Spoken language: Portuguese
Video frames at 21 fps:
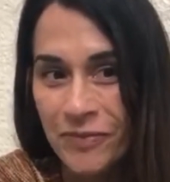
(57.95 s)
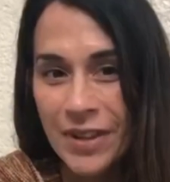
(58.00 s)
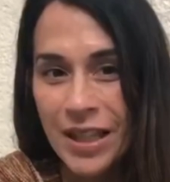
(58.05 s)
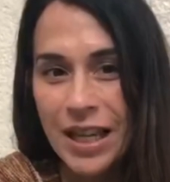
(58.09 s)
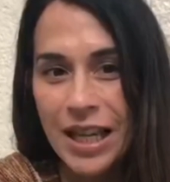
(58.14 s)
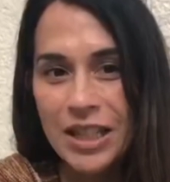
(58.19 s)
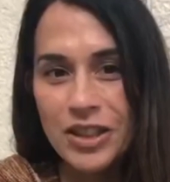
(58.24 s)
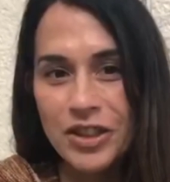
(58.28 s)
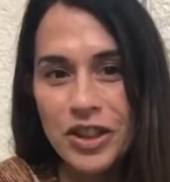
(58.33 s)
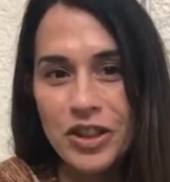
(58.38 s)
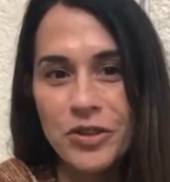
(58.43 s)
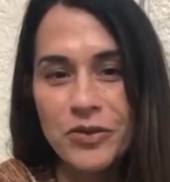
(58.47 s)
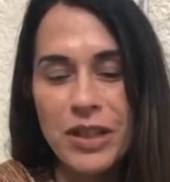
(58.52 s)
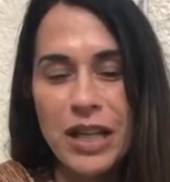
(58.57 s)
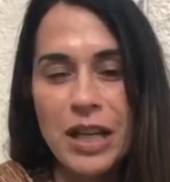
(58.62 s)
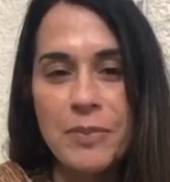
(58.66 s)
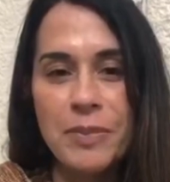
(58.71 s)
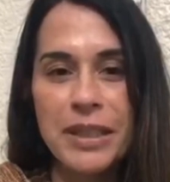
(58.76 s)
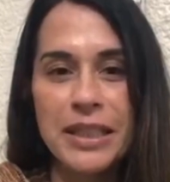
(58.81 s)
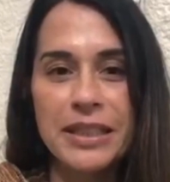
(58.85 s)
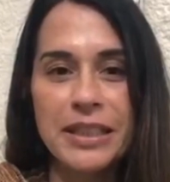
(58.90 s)
a gente vai
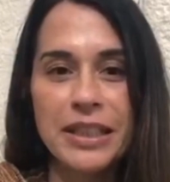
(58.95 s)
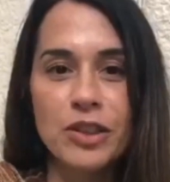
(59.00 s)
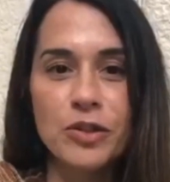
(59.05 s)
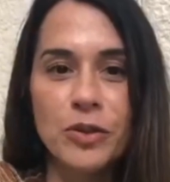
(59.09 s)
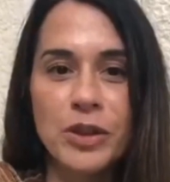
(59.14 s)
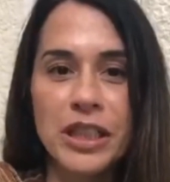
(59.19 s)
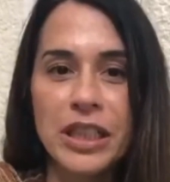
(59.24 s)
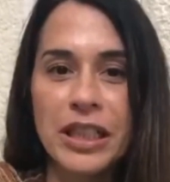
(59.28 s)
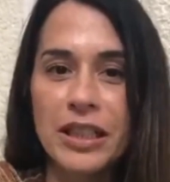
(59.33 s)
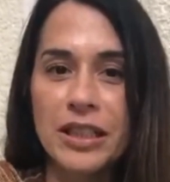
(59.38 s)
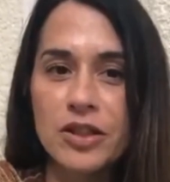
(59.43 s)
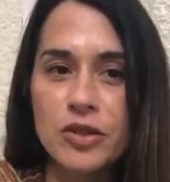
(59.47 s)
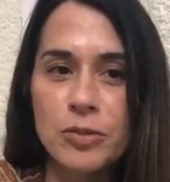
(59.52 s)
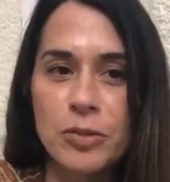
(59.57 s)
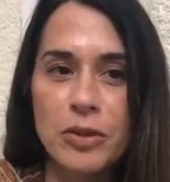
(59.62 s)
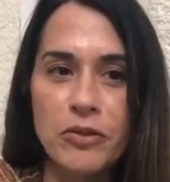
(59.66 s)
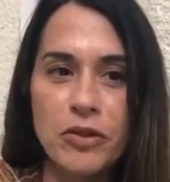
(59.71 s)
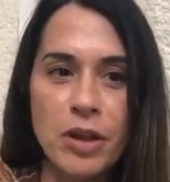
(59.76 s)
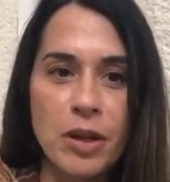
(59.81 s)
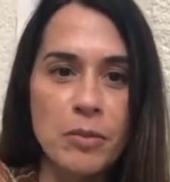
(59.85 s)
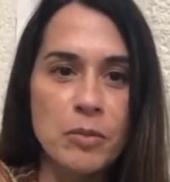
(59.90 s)
aprendendo o inglês de uma
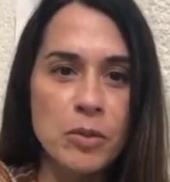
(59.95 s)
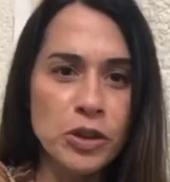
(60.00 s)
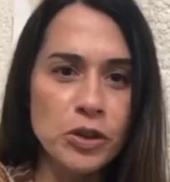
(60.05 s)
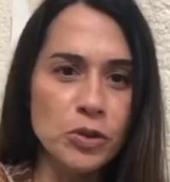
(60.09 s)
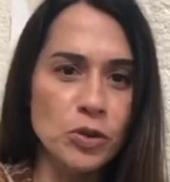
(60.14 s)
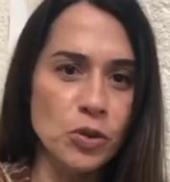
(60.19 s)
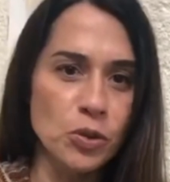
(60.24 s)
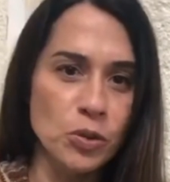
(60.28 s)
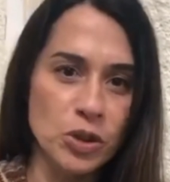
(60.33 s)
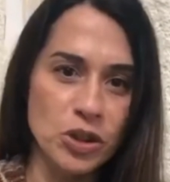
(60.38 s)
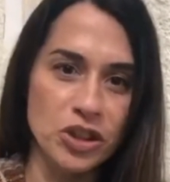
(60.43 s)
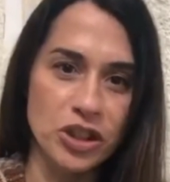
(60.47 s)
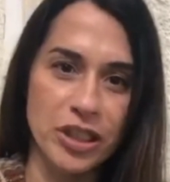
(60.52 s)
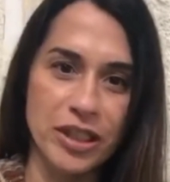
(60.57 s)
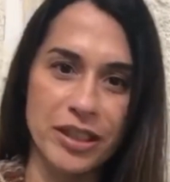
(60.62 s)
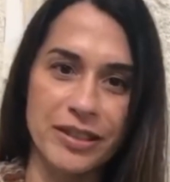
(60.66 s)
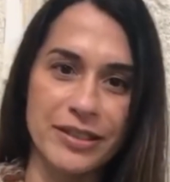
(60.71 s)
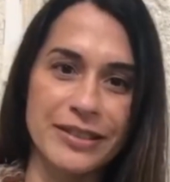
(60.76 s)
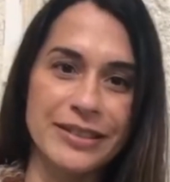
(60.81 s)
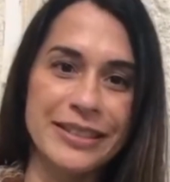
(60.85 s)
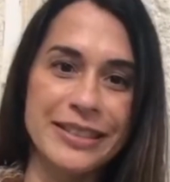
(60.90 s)
forma muito
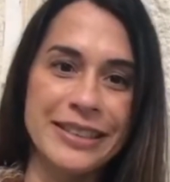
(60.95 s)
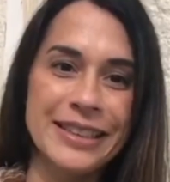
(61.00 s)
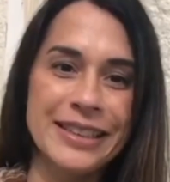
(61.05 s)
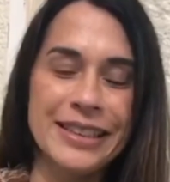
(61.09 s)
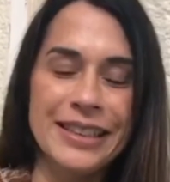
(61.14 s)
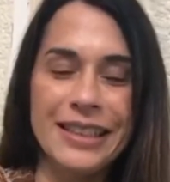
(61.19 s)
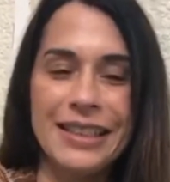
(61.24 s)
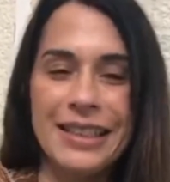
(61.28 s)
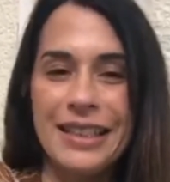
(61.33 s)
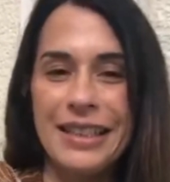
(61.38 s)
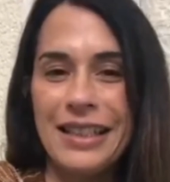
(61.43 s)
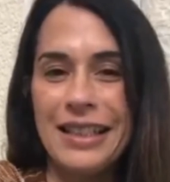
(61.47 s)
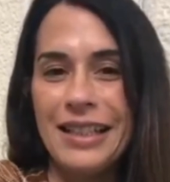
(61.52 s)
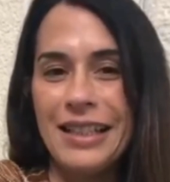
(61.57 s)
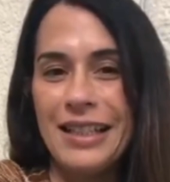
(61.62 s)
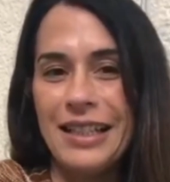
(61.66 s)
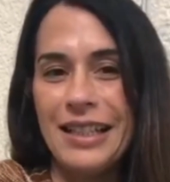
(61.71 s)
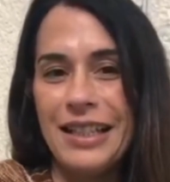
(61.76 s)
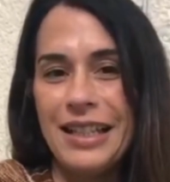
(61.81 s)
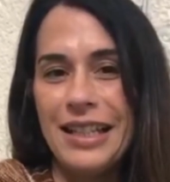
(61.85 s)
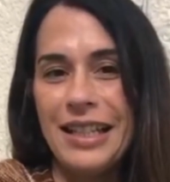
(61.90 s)
lúdica
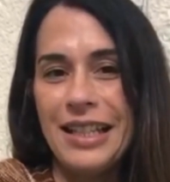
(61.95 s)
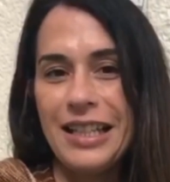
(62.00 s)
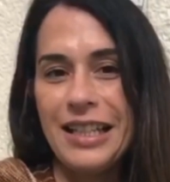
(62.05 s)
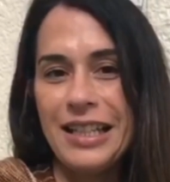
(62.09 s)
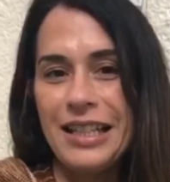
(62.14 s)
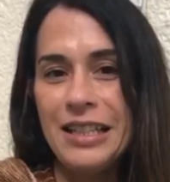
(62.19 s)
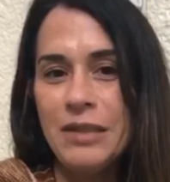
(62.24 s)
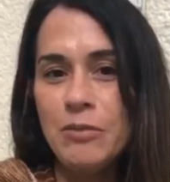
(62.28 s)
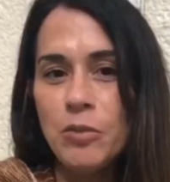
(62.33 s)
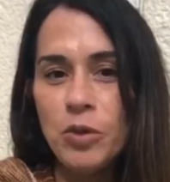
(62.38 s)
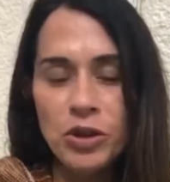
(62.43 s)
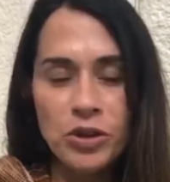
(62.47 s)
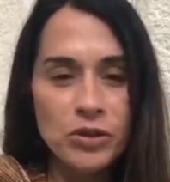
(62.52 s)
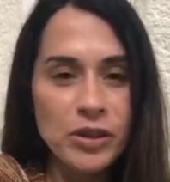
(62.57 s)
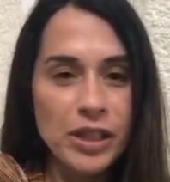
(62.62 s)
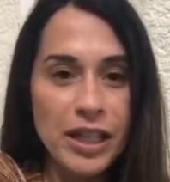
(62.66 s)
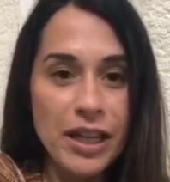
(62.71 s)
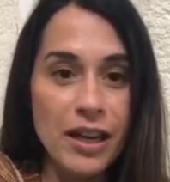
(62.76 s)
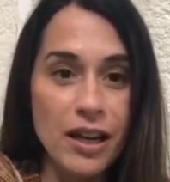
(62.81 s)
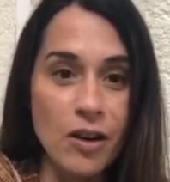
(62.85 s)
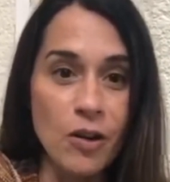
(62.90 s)
é, e muito
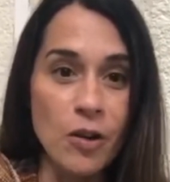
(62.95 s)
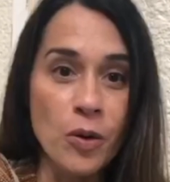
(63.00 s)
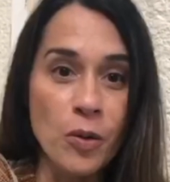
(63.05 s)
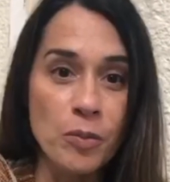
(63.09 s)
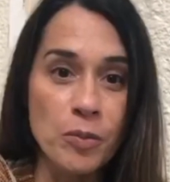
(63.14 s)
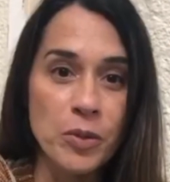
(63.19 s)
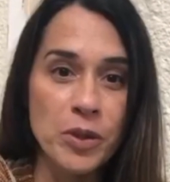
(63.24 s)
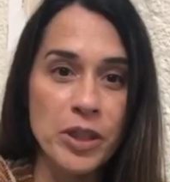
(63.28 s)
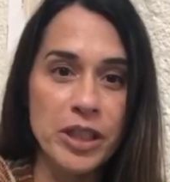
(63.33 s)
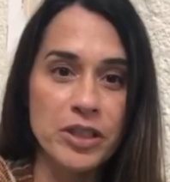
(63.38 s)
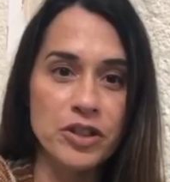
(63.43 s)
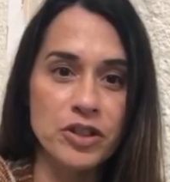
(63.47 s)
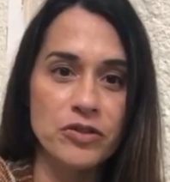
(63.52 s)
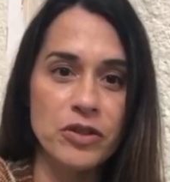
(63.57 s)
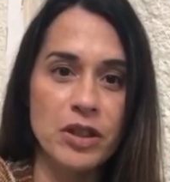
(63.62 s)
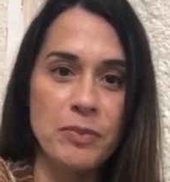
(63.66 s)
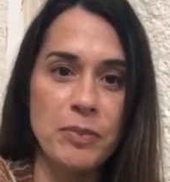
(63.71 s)
real, porque a gente vai